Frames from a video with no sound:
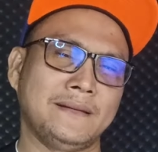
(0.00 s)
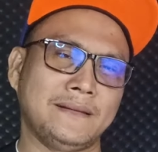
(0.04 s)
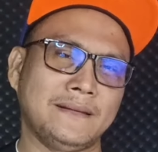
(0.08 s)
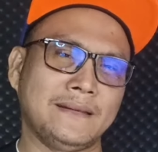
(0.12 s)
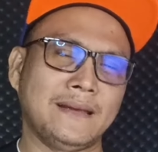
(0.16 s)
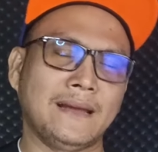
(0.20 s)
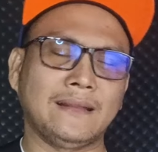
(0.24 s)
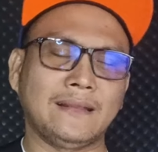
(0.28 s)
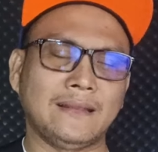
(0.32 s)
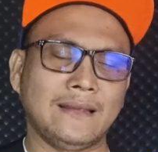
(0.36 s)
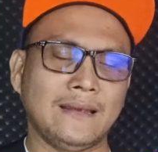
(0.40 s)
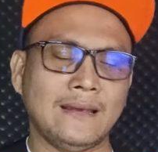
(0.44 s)

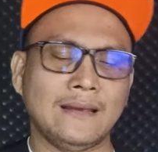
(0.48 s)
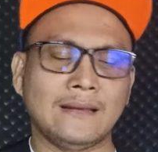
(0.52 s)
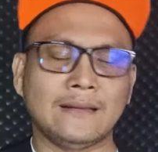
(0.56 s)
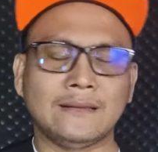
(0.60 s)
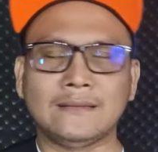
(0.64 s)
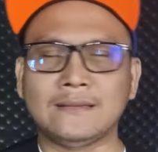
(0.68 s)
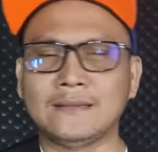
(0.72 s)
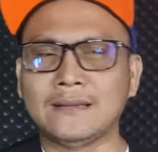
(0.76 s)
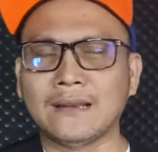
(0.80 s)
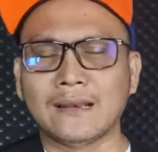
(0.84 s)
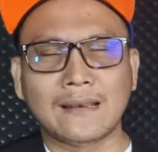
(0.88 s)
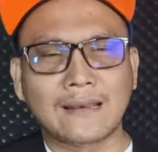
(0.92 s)
ya
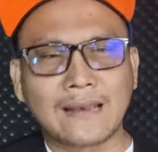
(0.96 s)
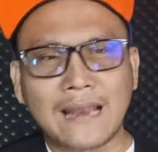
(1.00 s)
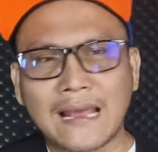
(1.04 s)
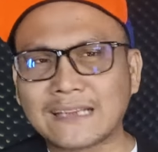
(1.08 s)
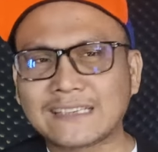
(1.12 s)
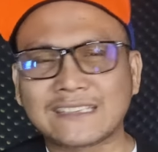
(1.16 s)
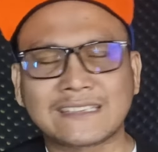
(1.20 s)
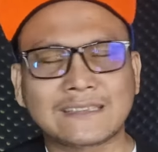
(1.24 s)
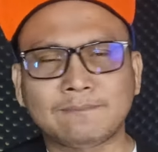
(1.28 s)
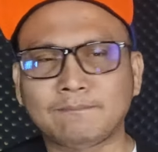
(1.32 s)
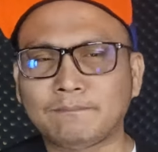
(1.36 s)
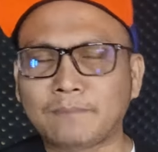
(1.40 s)

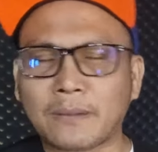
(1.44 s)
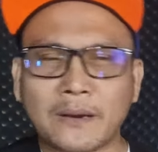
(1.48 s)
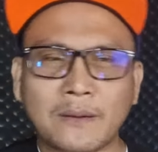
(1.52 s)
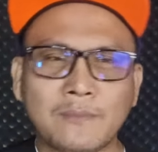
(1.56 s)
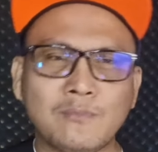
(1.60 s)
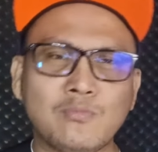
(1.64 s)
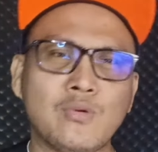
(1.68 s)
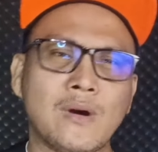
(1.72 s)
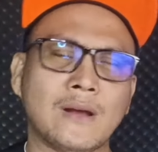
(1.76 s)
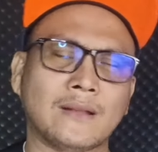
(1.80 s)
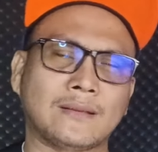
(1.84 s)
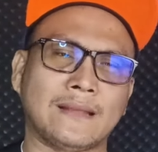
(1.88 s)
jelas
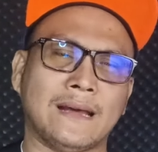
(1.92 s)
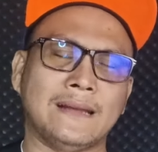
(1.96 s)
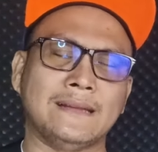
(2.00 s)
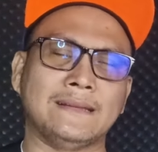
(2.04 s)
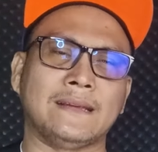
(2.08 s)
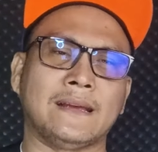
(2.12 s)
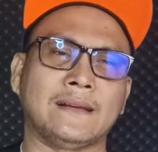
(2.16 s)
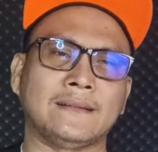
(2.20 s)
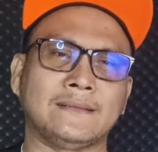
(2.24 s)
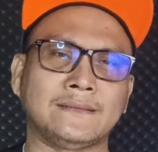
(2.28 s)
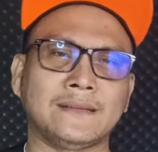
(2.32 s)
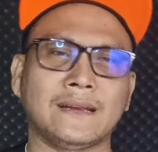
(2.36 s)

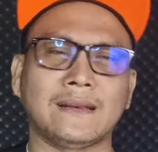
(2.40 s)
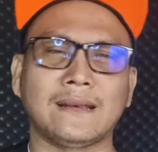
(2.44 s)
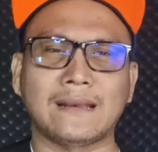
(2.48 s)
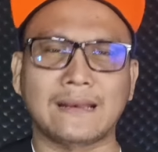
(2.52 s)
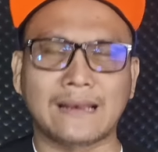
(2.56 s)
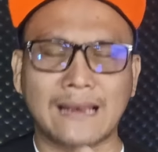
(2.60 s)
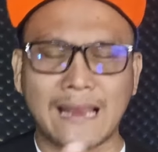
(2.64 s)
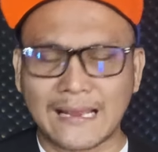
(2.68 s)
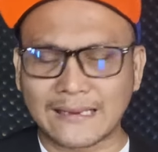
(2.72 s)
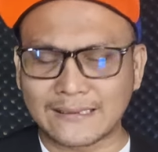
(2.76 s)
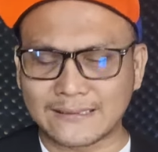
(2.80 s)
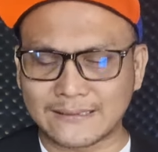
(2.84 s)
perbuatannya,
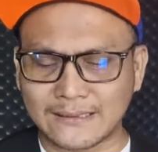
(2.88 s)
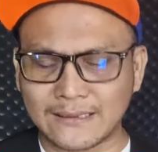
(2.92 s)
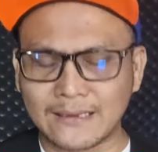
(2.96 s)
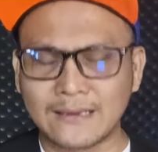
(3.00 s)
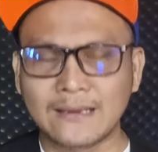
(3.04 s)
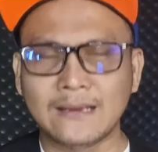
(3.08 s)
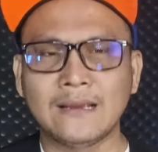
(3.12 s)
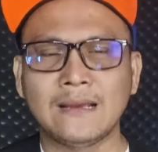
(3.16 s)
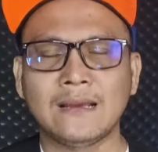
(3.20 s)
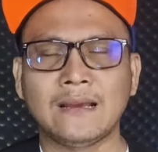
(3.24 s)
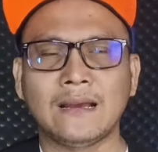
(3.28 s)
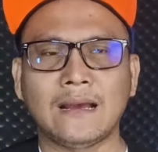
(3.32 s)
jelas
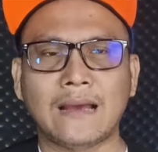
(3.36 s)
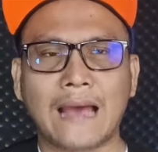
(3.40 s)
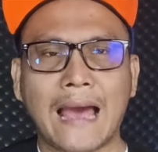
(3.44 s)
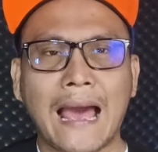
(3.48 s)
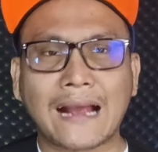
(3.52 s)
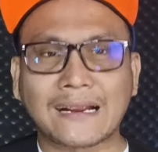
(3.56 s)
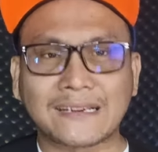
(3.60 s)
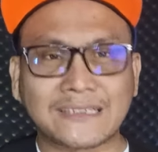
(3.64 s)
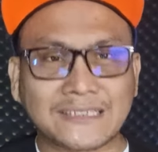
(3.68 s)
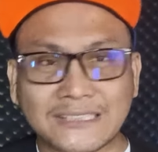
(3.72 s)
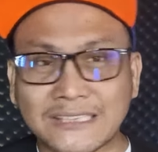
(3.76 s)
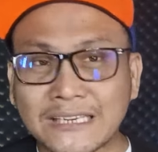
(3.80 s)

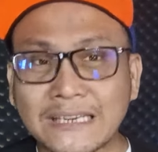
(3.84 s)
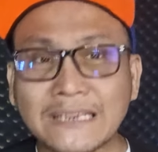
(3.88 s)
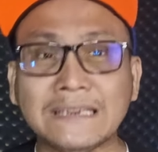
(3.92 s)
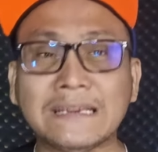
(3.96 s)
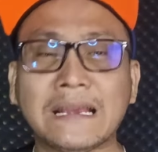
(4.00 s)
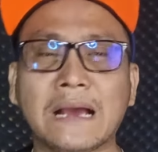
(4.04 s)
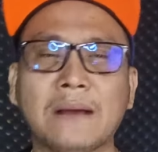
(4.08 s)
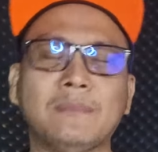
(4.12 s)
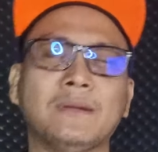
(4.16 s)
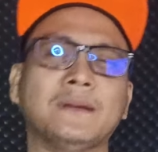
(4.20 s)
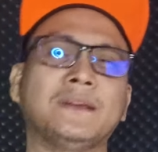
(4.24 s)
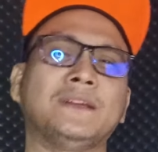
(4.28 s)

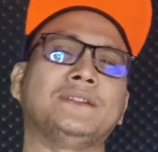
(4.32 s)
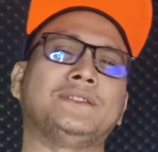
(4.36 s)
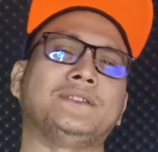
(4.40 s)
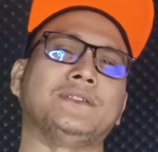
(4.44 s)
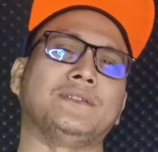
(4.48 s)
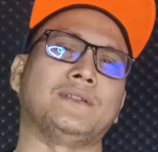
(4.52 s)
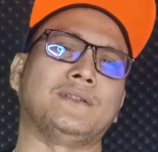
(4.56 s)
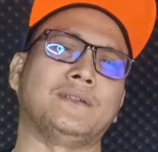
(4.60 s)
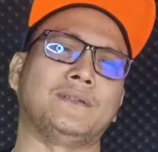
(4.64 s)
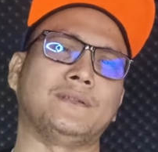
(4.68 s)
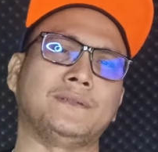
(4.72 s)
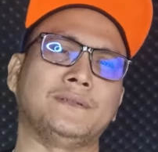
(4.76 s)
aksinya
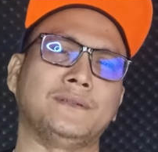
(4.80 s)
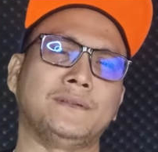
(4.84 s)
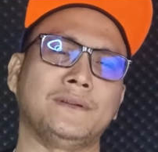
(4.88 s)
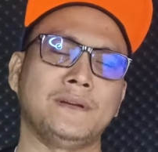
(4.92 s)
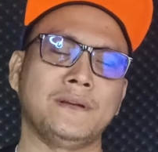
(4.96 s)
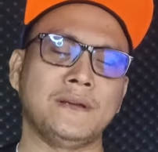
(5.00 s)
begitu loh.